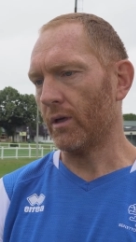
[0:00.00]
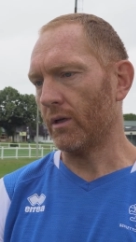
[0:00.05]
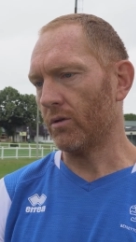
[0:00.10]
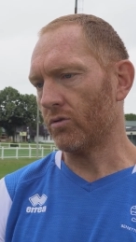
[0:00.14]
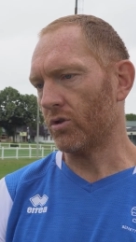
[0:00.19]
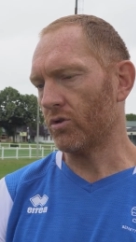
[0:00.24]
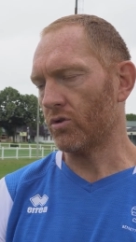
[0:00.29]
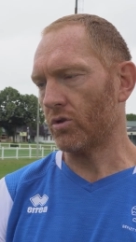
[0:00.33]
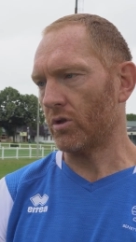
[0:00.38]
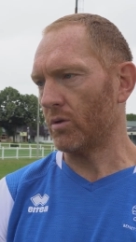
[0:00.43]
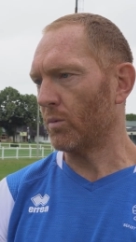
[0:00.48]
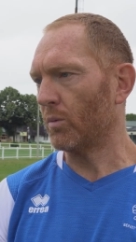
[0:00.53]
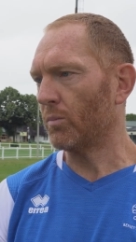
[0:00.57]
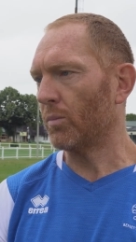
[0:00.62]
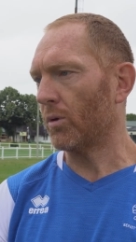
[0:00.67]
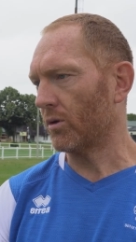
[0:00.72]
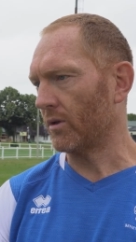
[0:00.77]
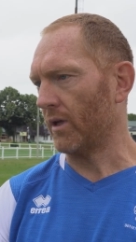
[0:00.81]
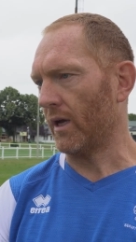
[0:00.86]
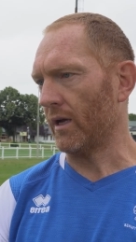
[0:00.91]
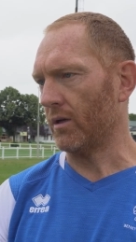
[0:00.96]
che allo stesso tempo
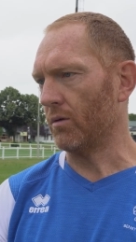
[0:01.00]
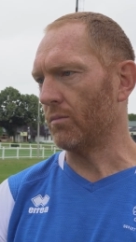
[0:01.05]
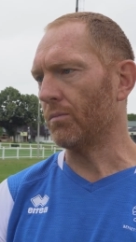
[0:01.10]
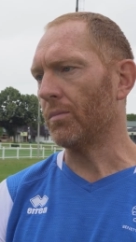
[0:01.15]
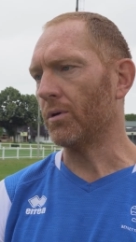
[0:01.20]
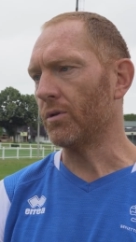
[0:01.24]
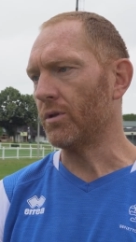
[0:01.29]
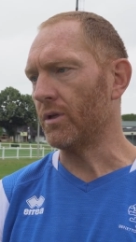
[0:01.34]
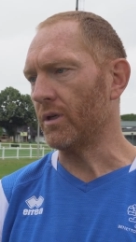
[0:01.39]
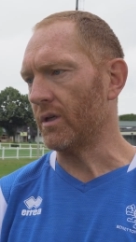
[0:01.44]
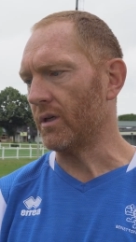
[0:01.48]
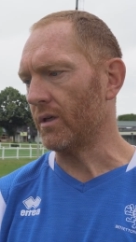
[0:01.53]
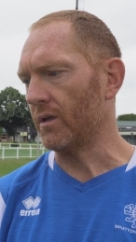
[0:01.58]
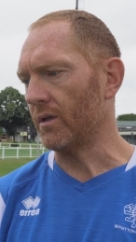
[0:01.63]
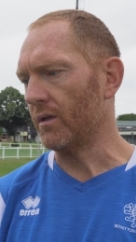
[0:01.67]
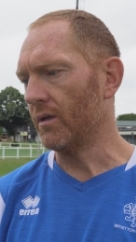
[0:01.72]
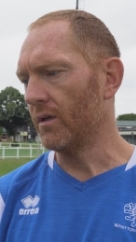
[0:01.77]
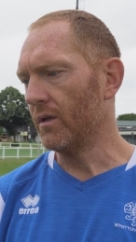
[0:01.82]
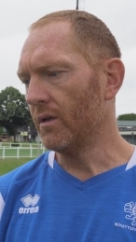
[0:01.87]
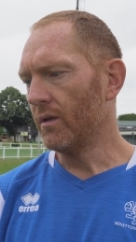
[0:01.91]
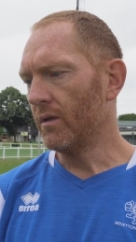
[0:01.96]
porta anche un po' di,
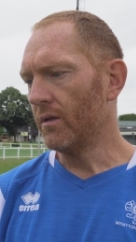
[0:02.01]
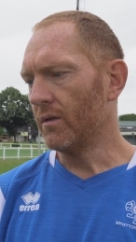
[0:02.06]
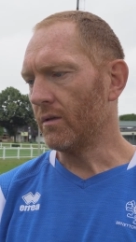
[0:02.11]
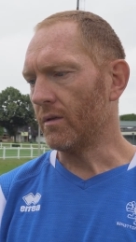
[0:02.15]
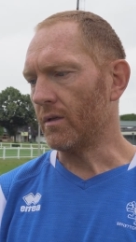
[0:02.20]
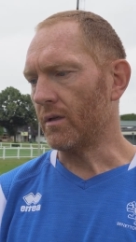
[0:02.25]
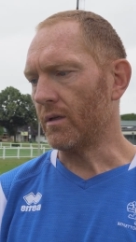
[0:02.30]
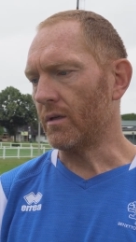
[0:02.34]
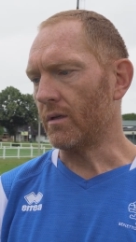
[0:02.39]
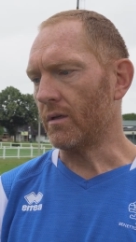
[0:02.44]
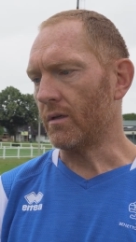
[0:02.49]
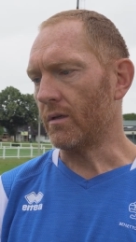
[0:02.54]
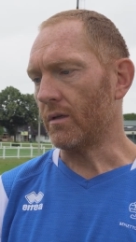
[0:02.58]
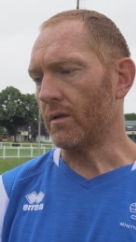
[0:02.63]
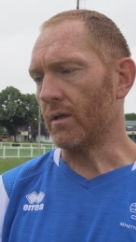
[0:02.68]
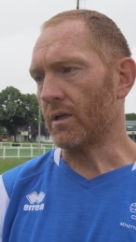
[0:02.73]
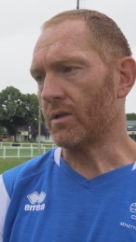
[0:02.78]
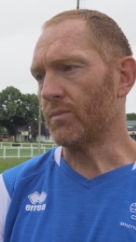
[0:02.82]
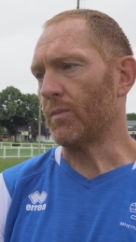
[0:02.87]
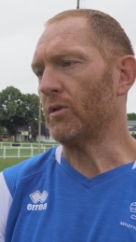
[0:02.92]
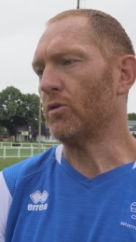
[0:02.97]
di
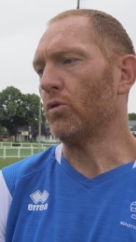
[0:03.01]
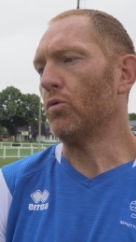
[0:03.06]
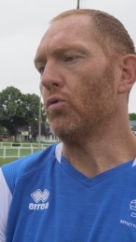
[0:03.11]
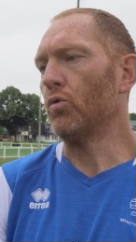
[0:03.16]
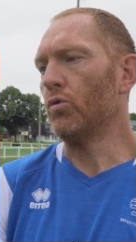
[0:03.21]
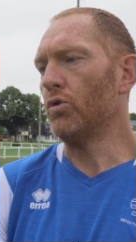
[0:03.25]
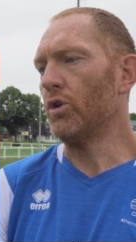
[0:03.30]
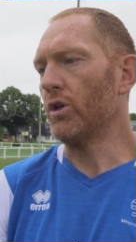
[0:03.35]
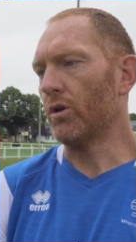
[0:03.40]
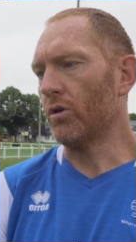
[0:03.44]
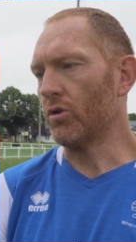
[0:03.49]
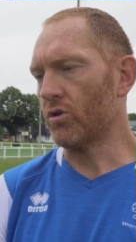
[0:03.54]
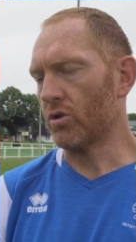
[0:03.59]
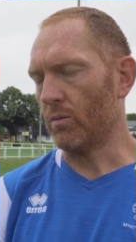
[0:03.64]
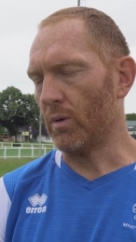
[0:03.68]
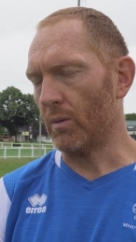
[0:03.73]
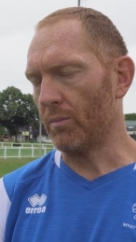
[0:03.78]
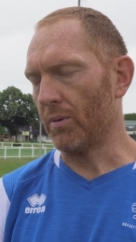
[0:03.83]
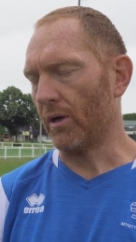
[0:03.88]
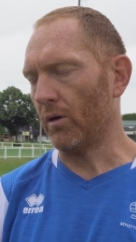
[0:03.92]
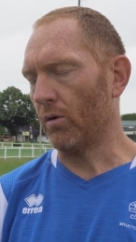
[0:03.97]
aspetto ludico
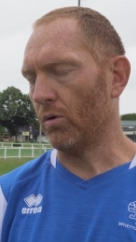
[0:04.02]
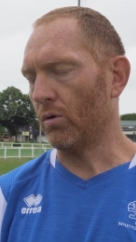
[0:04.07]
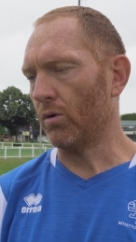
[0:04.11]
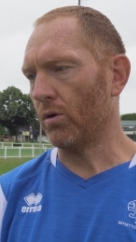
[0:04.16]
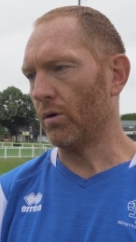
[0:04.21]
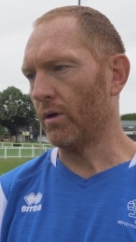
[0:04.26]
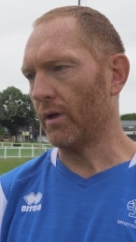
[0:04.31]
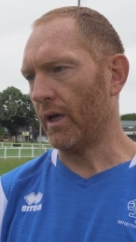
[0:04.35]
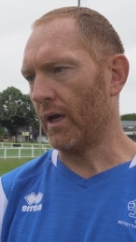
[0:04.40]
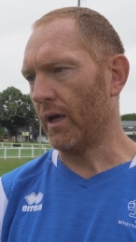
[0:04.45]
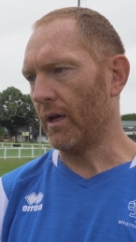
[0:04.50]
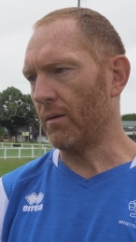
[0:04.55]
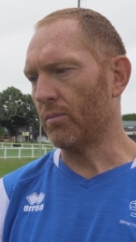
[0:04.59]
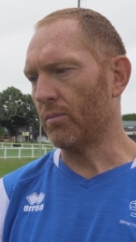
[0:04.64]
insomma, per loro che è